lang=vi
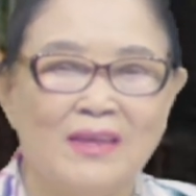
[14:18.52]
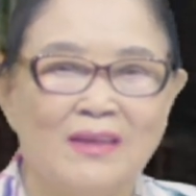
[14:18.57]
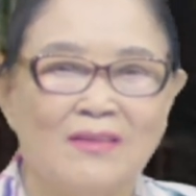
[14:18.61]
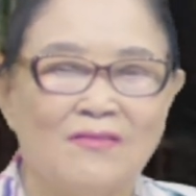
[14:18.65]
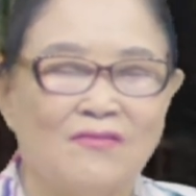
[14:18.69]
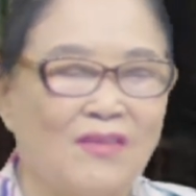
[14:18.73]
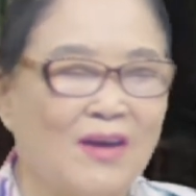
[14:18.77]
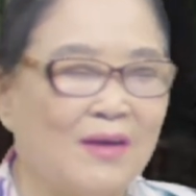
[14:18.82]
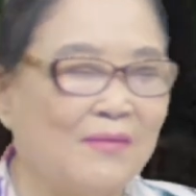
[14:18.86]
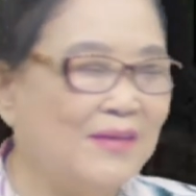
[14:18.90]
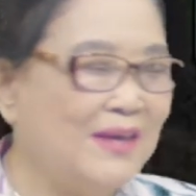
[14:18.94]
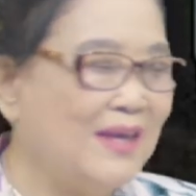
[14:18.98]

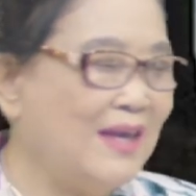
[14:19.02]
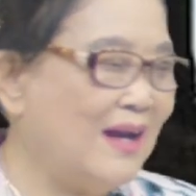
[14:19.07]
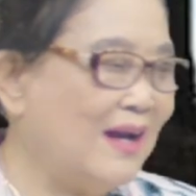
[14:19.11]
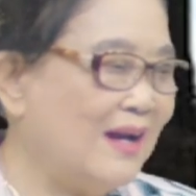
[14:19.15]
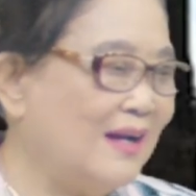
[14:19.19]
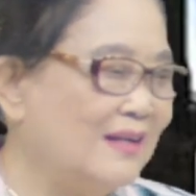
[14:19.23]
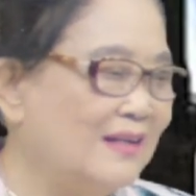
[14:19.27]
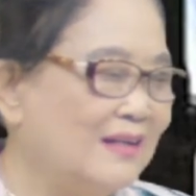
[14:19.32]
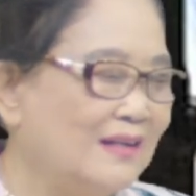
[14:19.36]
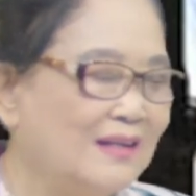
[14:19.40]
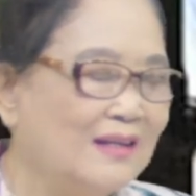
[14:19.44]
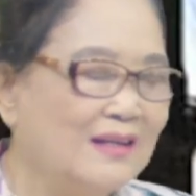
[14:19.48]
Và bây
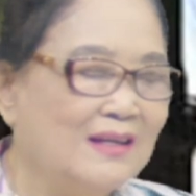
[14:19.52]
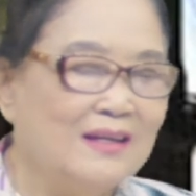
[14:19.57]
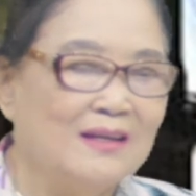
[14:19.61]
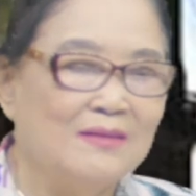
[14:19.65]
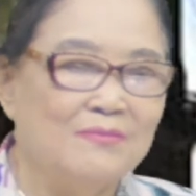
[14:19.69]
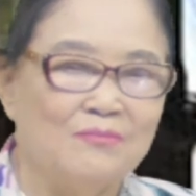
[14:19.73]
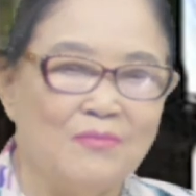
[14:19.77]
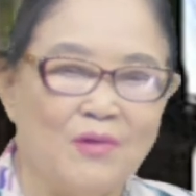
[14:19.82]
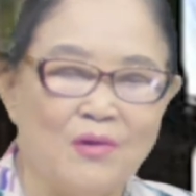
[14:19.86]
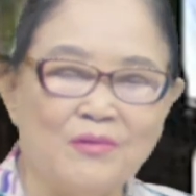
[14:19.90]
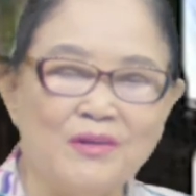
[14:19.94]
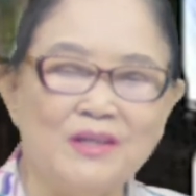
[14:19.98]
giờ
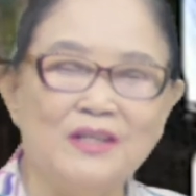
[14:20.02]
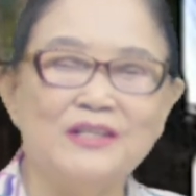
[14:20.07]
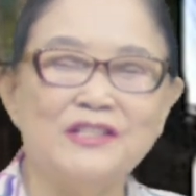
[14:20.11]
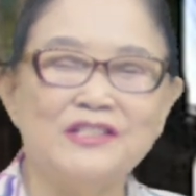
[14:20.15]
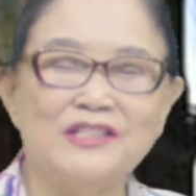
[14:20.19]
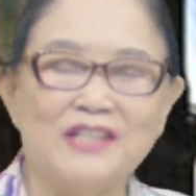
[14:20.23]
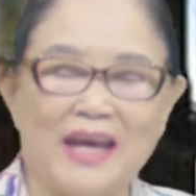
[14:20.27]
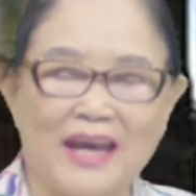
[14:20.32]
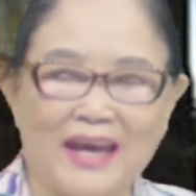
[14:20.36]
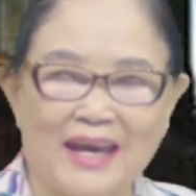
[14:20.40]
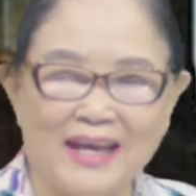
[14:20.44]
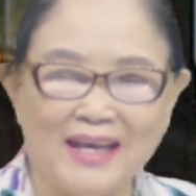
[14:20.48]
một người
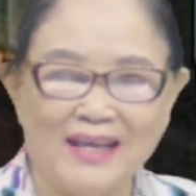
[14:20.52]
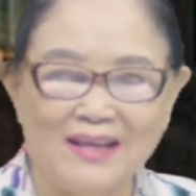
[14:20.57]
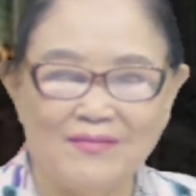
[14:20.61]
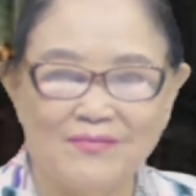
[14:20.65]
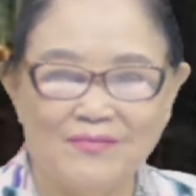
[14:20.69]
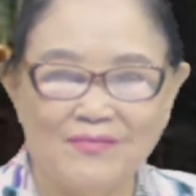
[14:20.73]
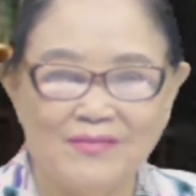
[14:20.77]
trẻ,